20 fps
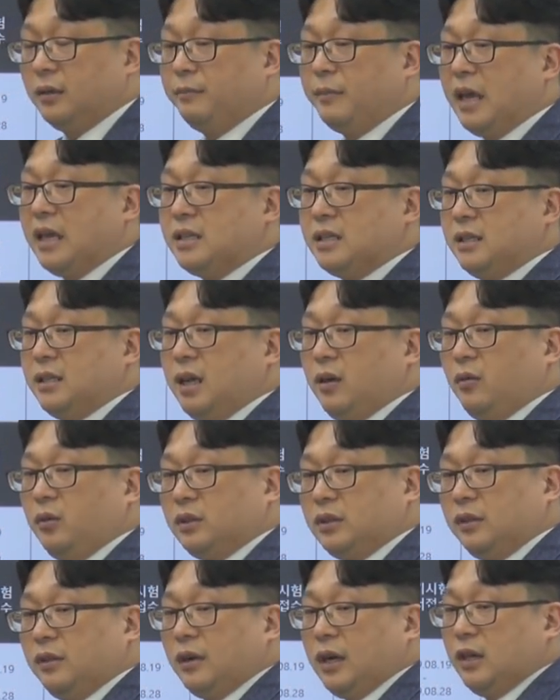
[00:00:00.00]
매진하고
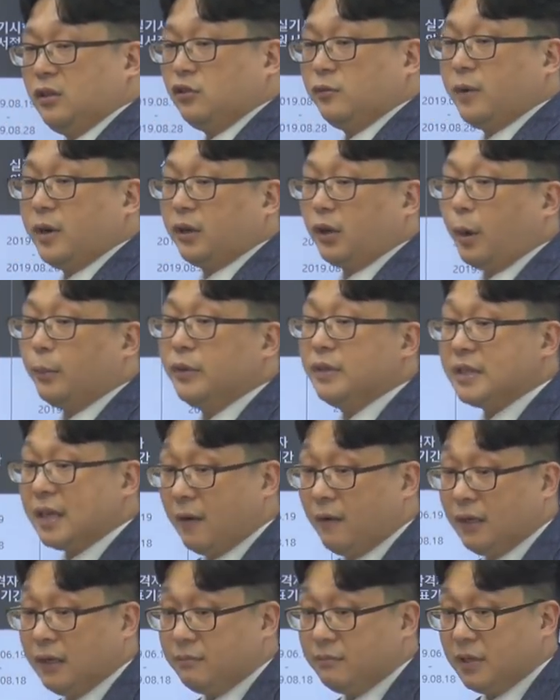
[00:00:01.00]
들어갈 수밖에 없는
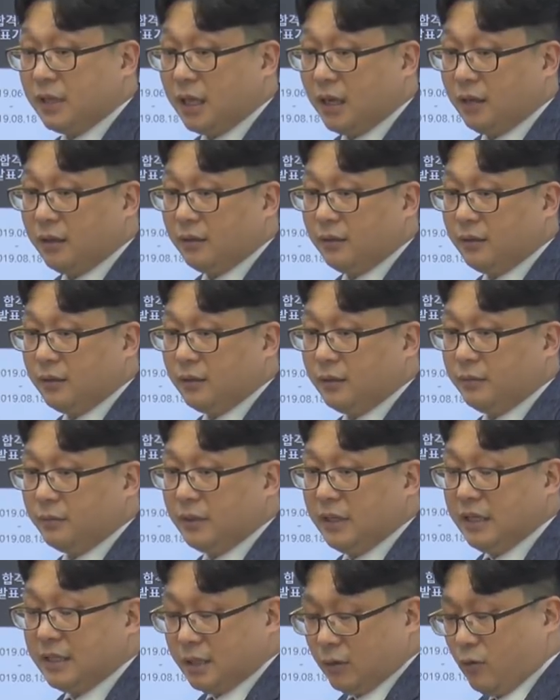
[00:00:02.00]
상황입니다.
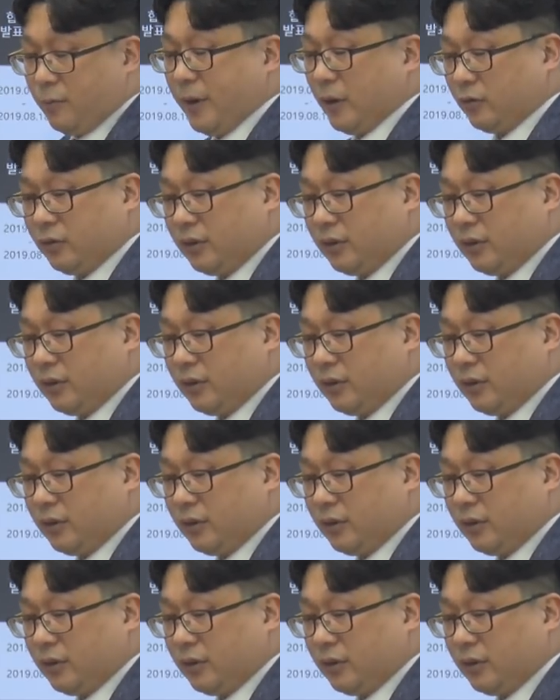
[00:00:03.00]
2차 공부 바로